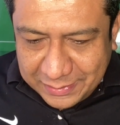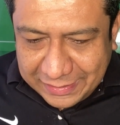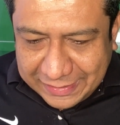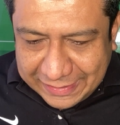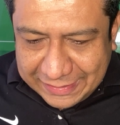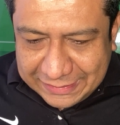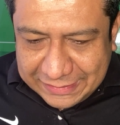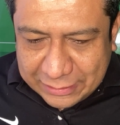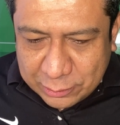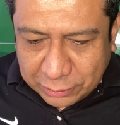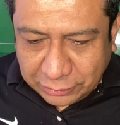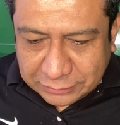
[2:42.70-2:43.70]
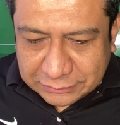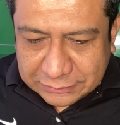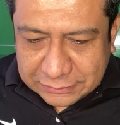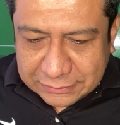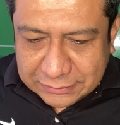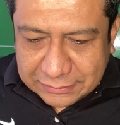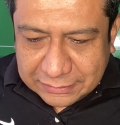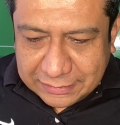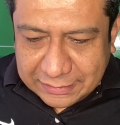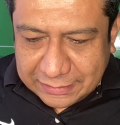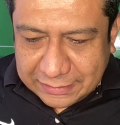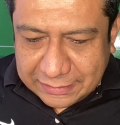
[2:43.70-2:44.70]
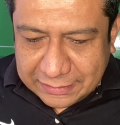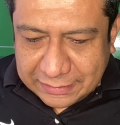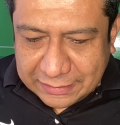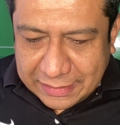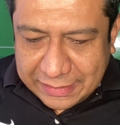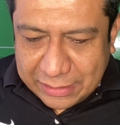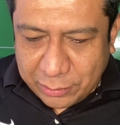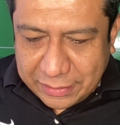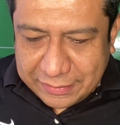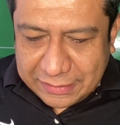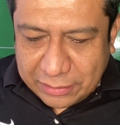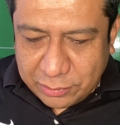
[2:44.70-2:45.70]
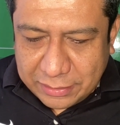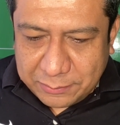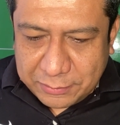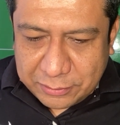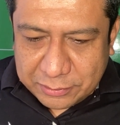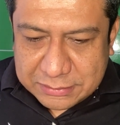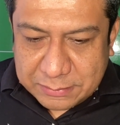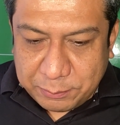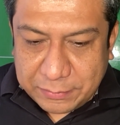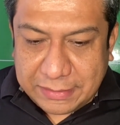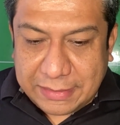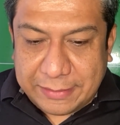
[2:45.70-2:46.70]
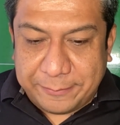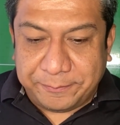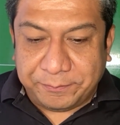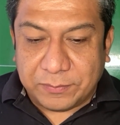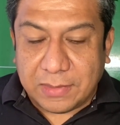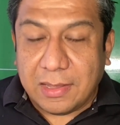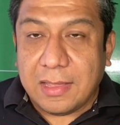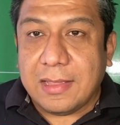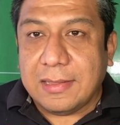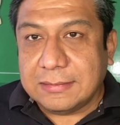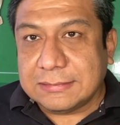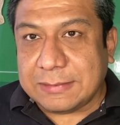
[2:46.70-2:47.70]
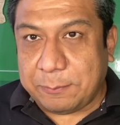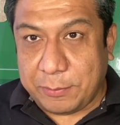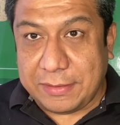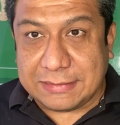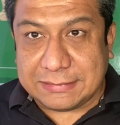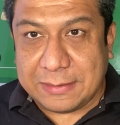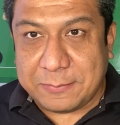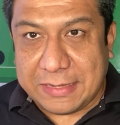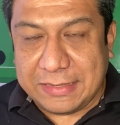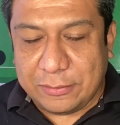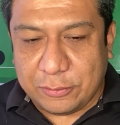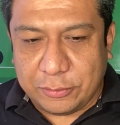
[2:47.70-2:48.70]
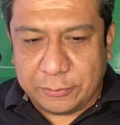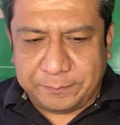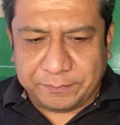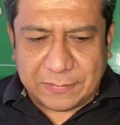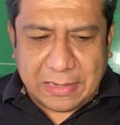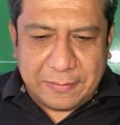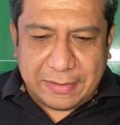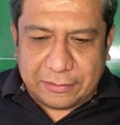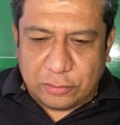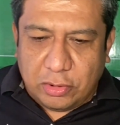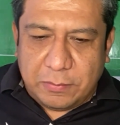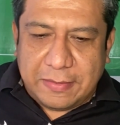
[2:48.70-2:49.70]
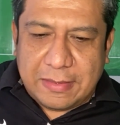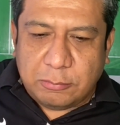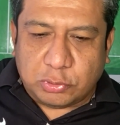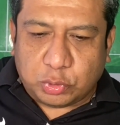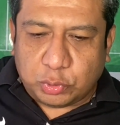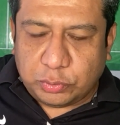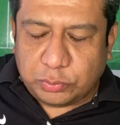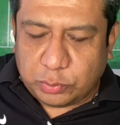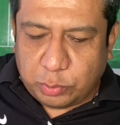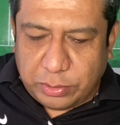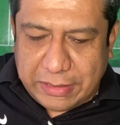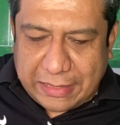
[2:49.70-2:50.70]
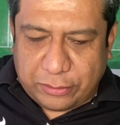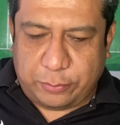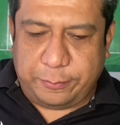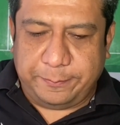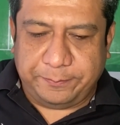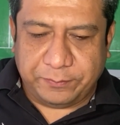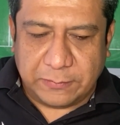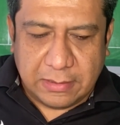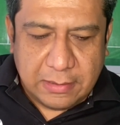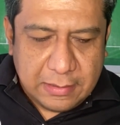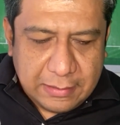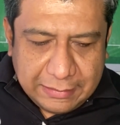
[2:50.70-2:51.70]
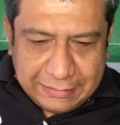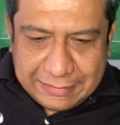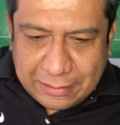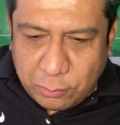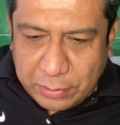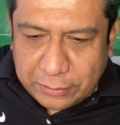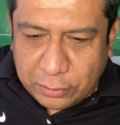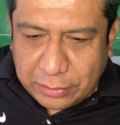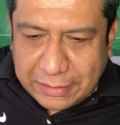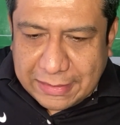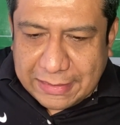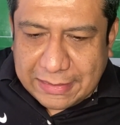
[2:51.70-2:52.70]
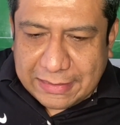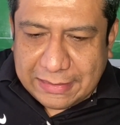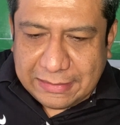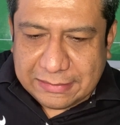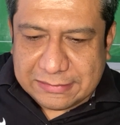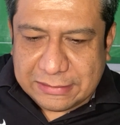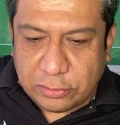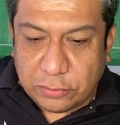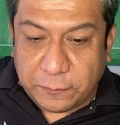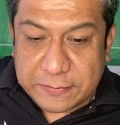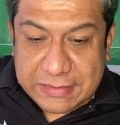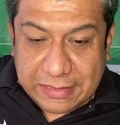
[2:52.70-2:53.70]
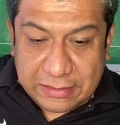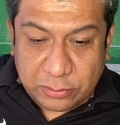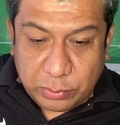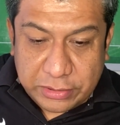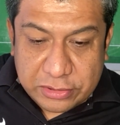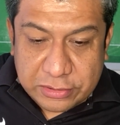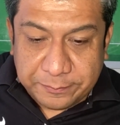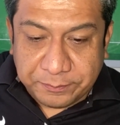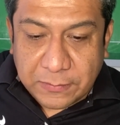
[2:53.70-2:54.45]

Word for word: que él dijo, eh, a la hora de la hora, bueno, se pueda, se pueda hacer válido, ¿no? A ver, no olvidemos un, dato. Y de acuerdo al sitio oficial de Twitch,